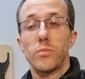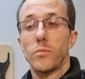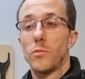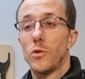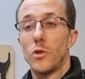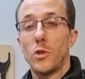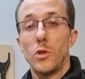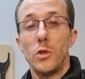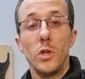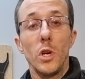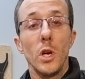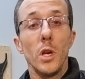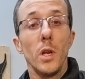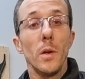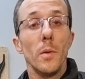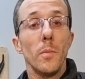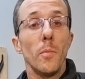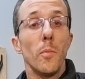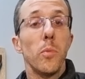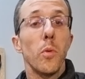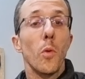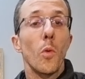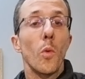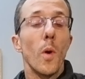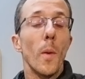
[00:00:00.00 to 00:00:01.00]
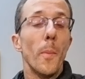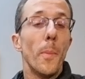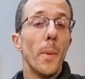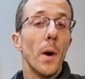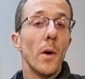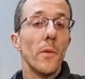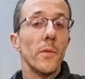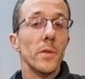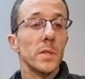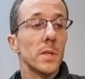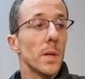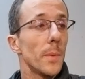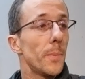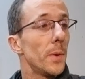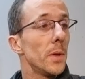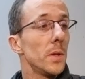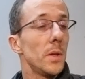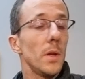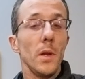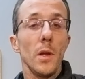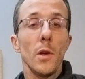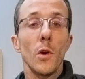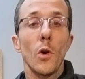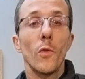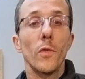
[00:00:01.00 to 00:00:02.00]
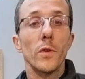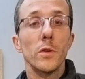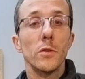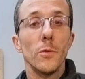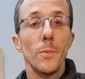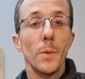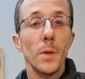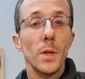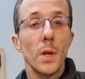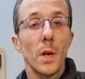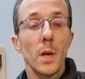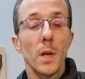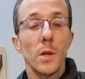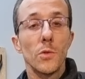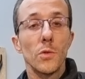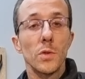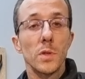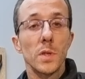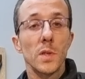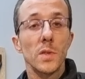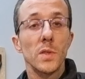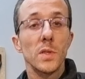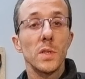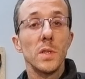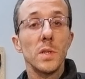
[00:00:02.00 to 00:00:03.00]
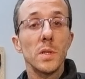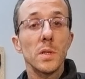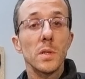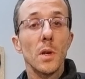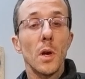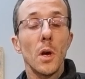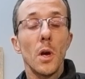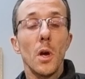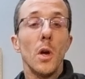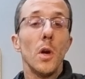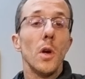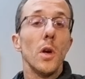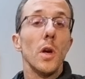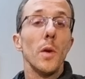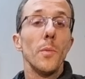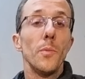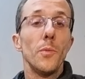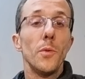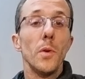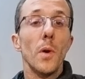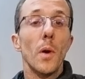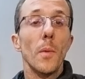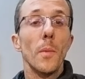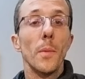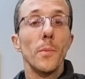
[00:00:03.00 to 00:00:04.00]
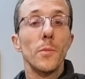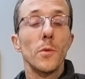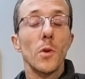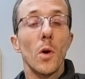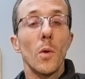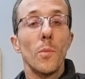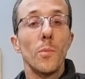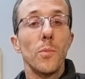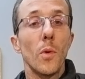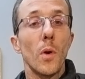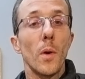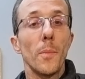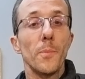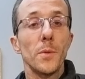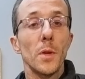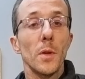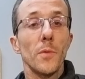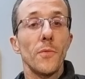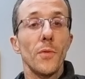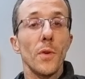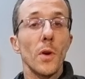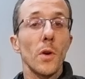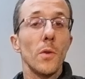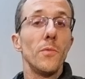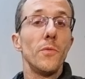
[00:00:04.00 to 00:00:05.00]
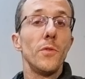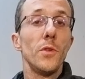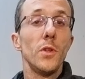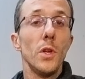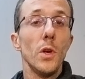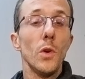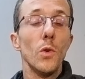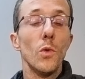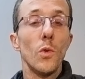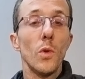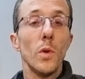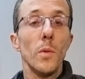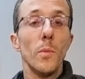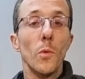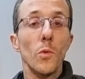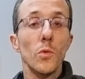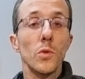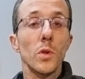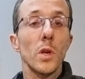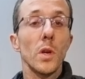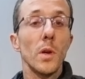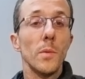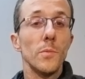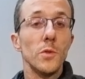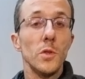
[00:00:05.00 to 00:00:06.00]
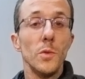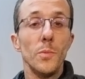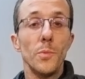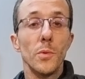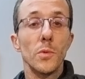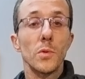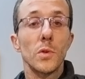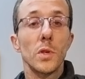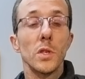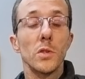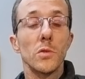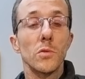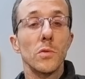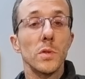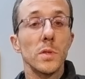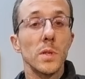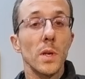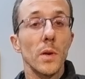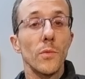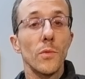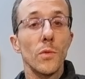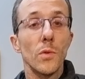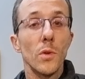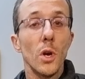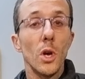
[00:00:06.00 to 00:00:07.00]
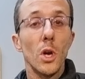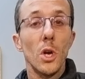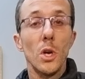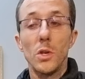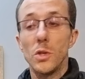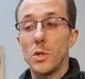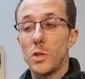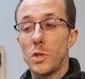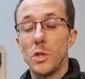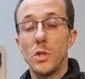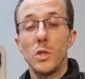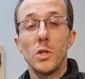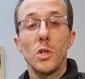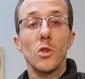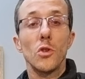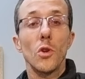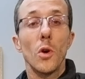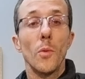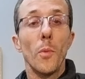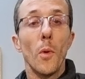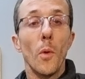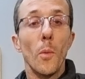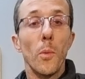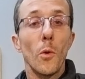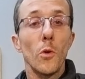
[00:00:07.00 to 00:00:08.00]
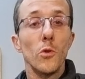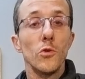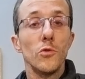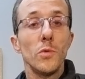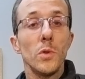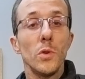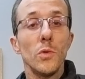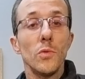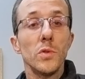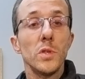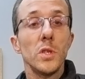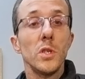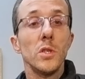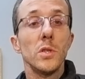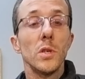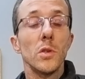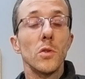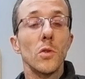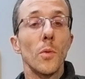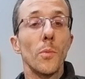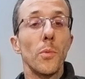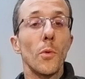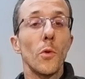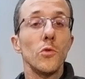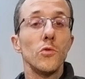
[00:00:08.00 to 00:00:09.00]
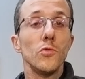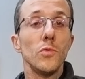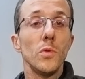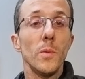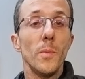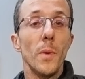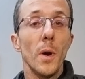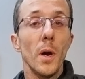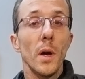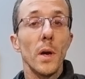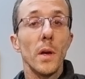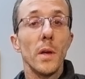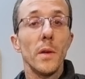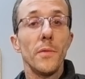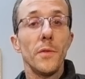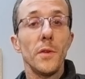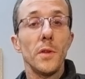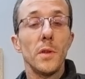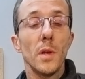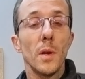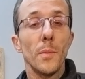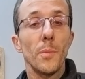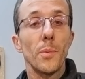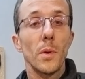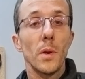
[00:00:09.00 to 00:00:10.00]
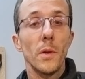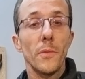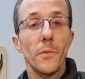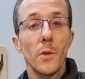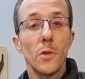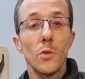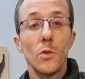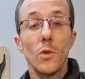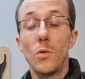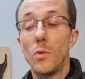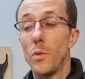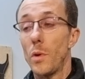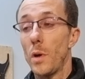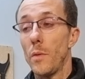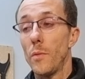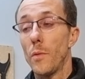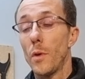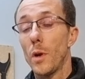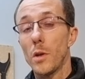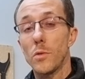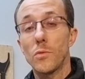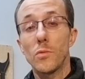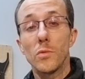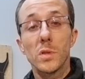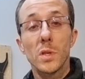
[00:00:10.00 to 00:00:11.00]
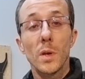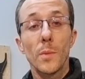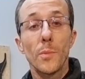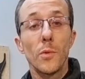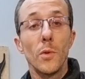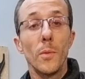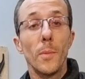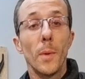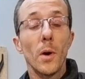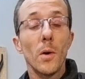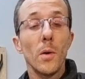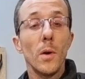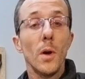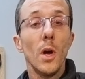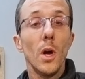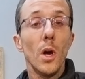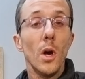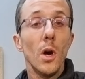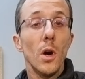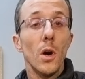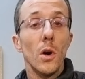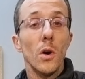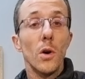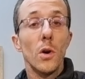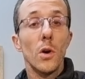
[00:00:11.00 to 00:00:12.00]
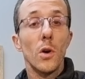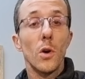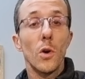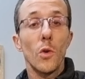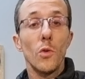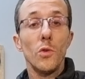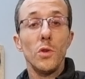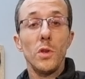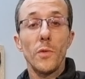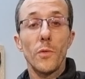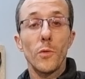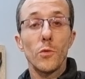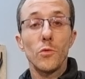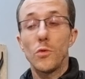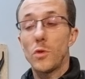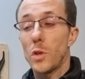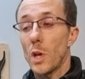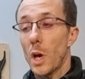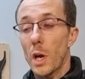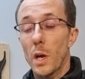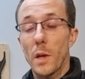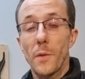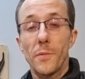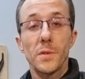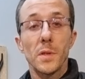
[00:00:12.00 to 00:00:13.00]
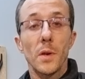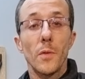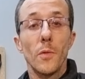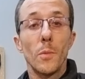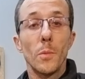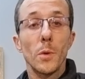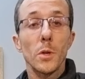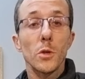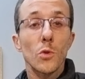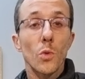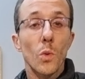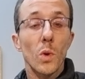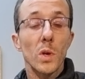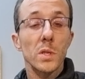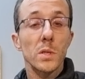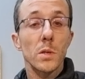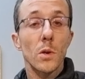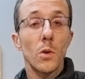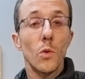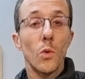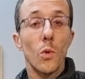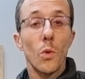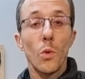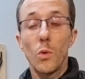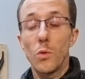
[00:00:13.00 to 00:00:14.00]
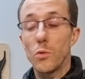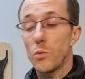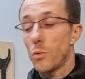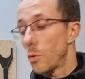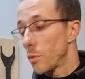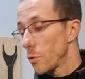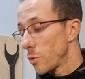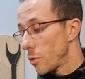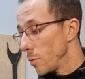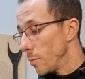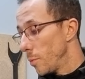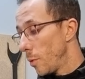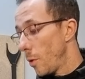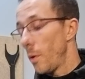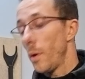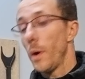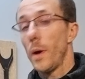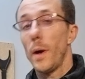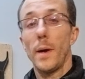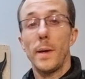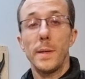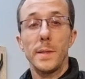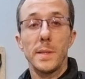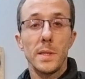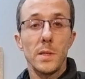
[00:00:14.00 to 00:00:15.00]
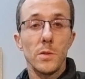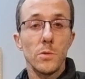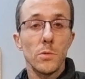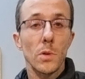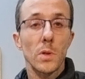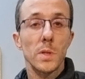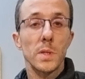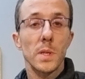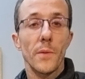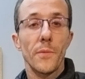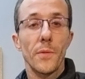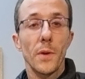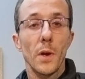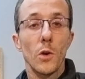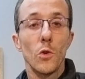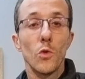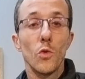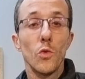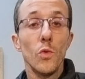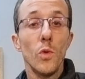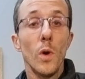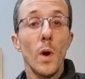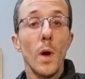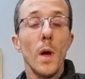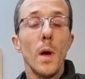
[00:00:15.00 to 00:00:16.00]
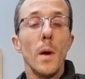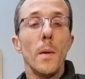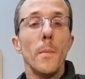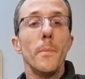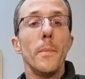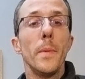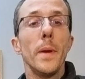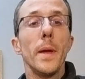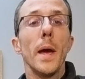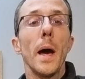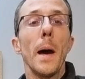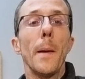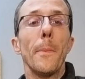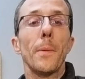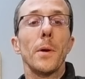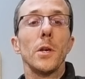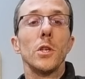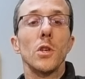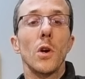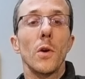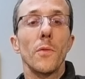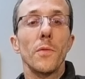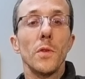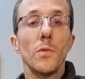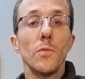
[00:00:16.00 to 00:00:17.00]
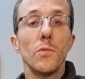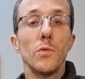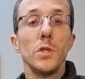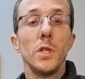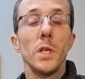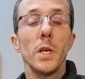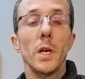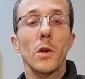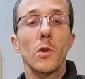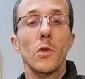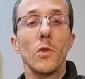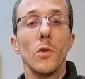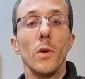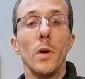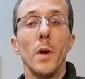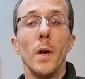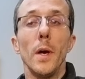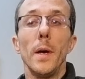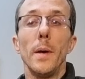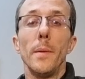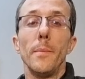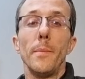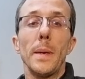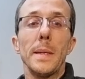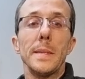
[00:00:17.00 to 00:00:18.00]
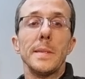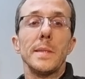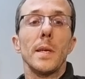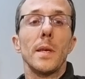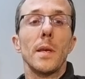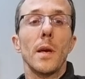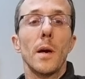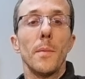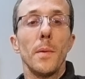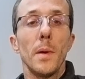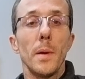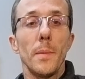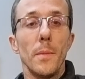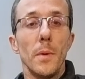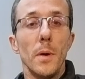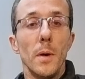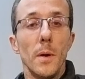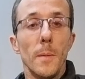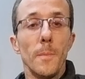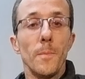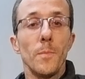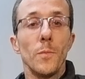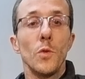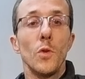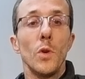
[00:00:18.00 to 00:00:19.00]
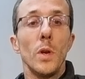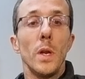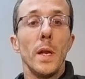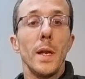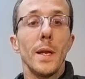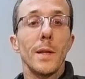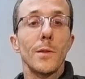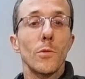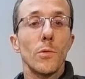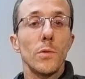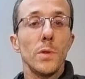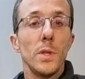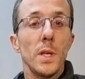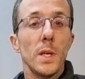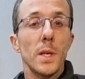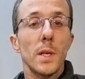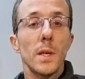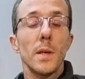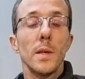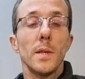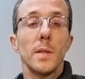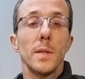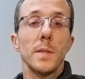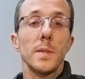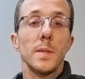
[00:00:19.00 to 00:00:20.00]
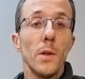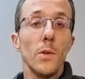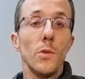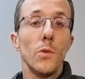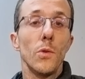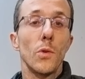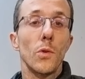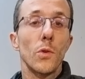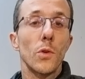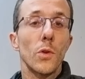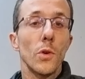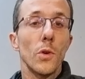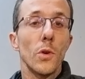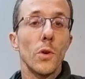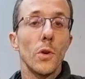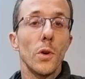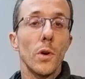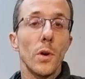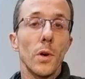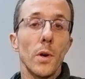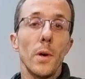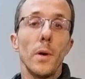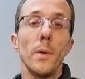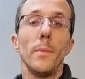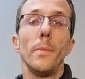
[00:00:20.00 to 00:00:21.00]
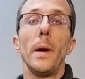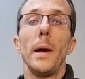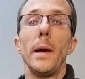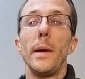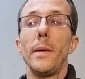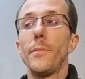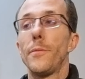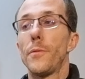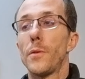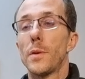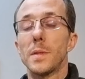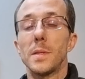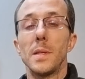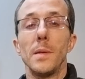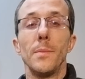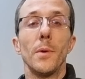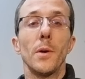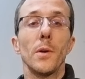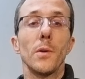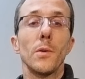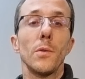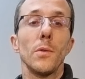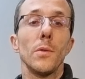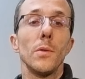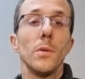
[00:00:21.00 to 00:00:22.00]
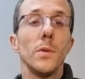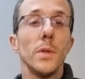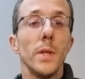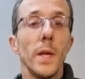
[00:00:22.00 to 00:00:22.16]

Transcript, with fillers: J'ai dit, allez, pourquoi pas, on va se taper un délire, on va se mettre dans la 206. Et puis en même temps, on pourra peut-être faire une vidéo et montrer un petit peu qu'est-ce que ça vaut. Si c'est un bon produit ou si c'est un produit ben, à éviter pour les fêtes de Noël. Voilà, tout simplement. Euh, au niveau du tarif, ça vaut moins de 300 euros. Donc euh, bon, c'est sûr que ça fait un coût. Mais après, j'ai envie de vous dire que bah, c'est quand même de l'électronique. Hein. Donc euh, bah, forcément que